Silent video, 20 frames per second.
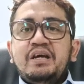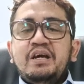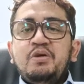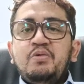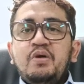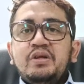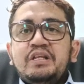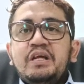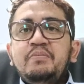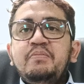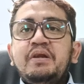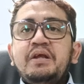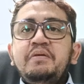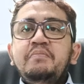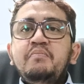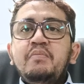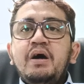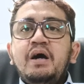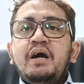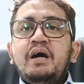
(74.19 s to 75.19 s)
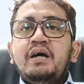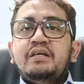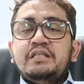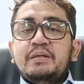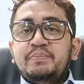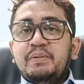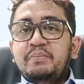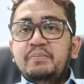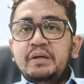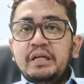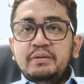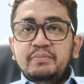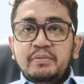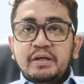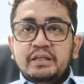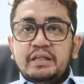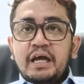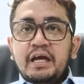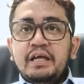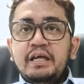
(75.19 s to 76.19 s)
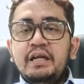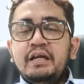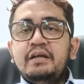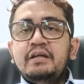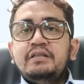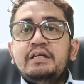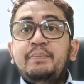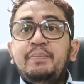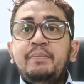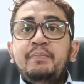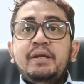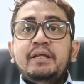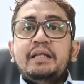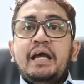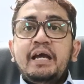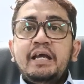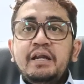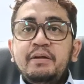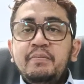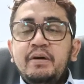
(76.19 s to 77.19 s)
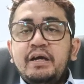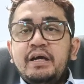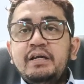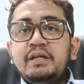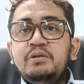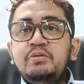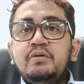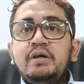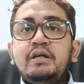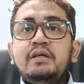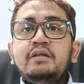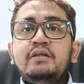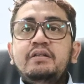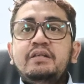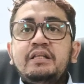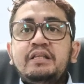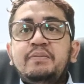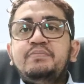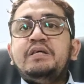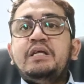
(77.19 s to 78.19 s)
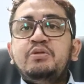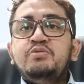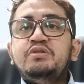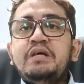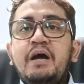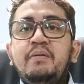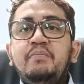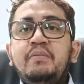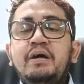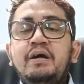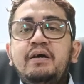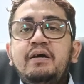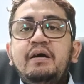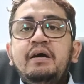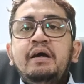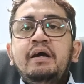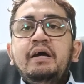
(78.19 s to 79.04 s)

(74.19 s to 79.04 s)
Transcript: kekuatan berimbang sampai menit-menit akhir, sampai menit akhir bahkan itu kan tetap satu sama